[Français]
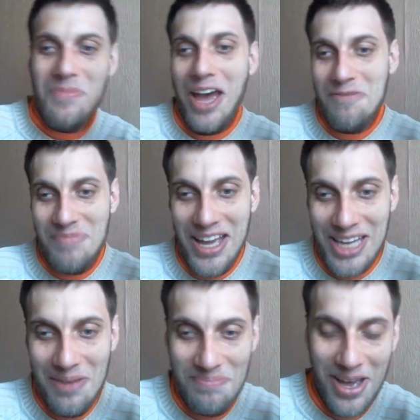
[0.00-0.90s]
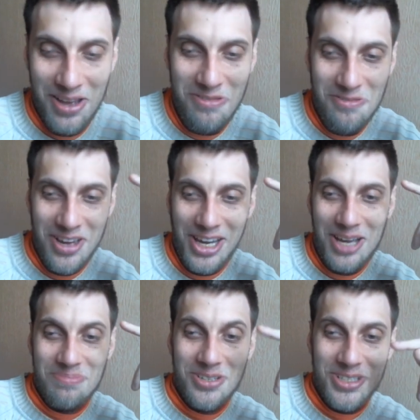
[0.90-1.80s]
Bref, blague à part, vous verrez
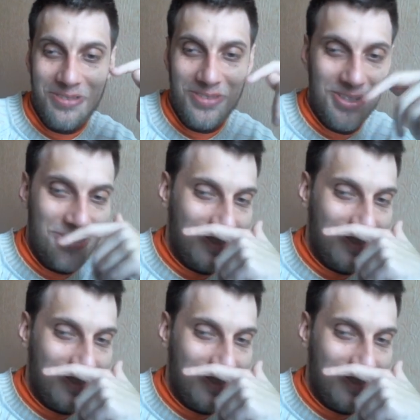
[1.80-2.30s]
la prochaine vidéo